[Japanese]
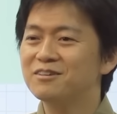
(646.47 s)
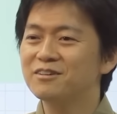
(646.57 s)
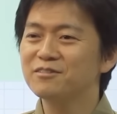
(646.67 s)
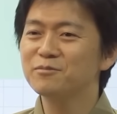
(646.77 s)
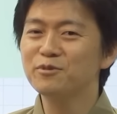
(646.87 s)
あ
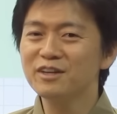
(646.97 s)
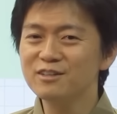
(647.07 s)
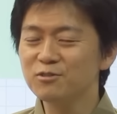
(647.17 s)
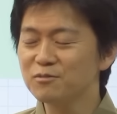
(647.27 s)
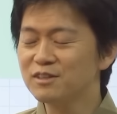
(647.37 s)
のぼんやり
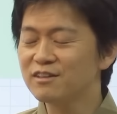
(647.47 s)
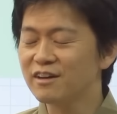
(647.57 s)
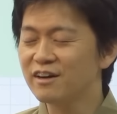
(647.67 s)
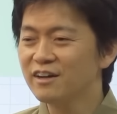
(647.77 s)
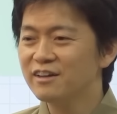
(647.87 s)
外見てた
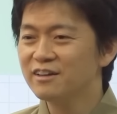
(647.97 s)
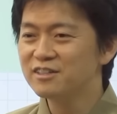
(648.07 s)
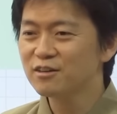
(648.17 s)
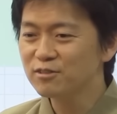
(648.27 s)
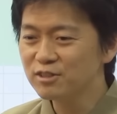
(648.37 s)
ら、えー、
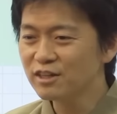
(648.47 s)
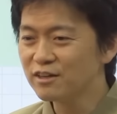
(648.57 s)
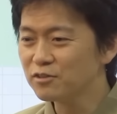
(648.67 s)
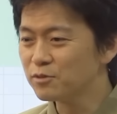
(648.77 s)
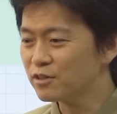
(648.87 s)
着陸した
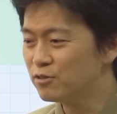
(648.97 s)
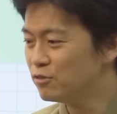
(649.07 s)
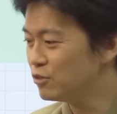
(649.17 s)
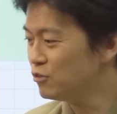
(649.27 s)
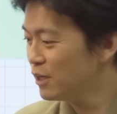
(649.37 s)
なと思ったら急
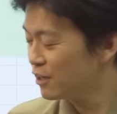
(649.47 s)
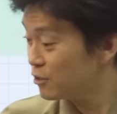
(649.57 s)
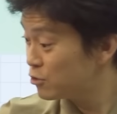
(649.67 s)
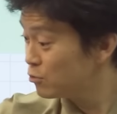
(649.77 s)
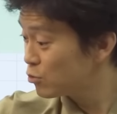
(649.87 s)
に海があっ
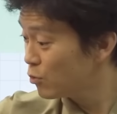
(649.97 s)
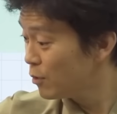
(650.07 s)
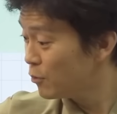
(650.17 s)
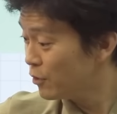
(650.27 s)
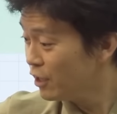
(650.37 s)
て、すぐそこが
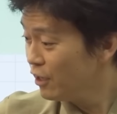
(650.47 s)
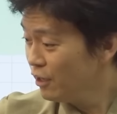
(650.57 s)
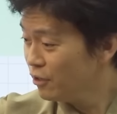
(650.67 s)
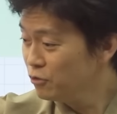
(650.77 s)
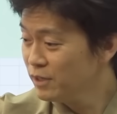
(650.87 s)
もうね、
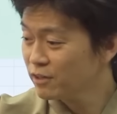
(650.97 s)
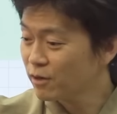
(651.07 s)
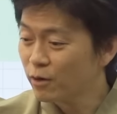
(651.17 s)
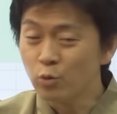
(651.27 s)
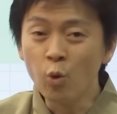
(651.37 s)
えー、海やった
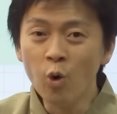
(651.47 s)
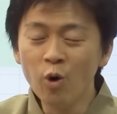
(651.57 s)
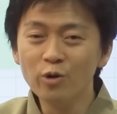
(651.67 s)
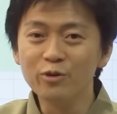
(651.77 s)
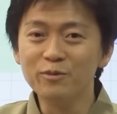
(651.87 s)
から、う
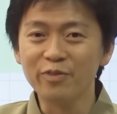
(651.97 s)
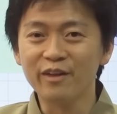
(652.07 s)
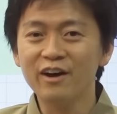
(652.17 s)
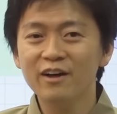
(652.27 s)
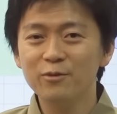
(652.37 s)
おーと思っ
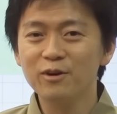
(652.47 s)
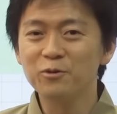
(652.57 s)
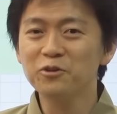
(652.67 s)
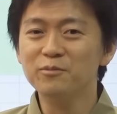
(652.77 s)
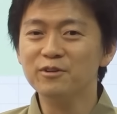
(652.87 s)
たのが
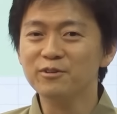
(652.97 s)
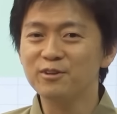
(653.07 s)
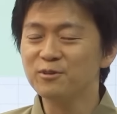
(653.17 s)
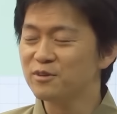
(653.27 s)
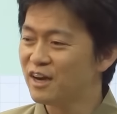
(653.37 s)
子供の
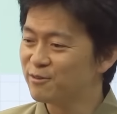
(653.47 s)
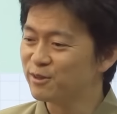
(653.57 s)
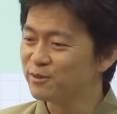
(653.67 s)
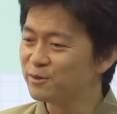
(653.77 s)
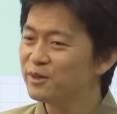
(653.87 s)
記憶にある
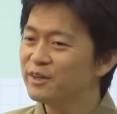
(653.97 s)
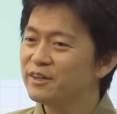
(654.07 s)
けど、